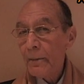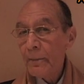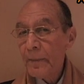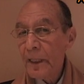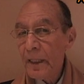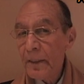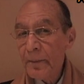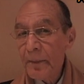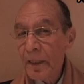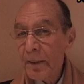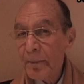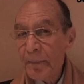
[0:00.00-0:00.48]

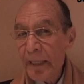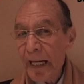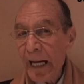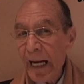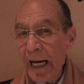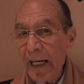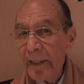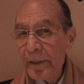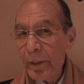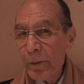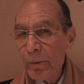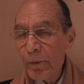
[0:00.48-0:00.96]
مي مي مي
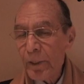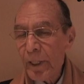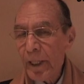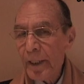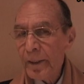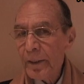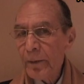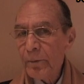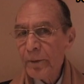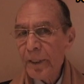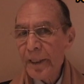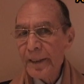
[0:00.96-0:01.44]
غنوض
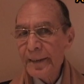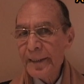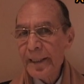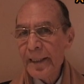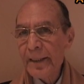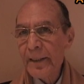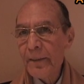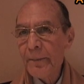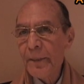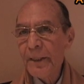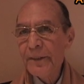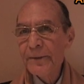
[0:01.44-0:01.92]
نوض
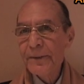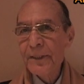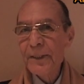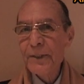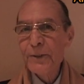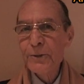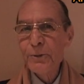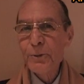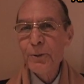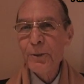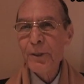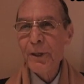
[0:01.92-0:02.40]
الكلام انت
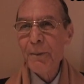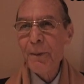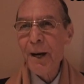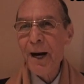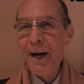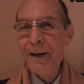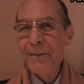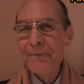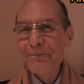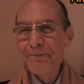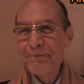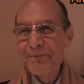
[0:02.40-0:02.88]
عايش
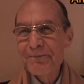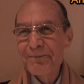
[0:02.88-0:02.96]
ما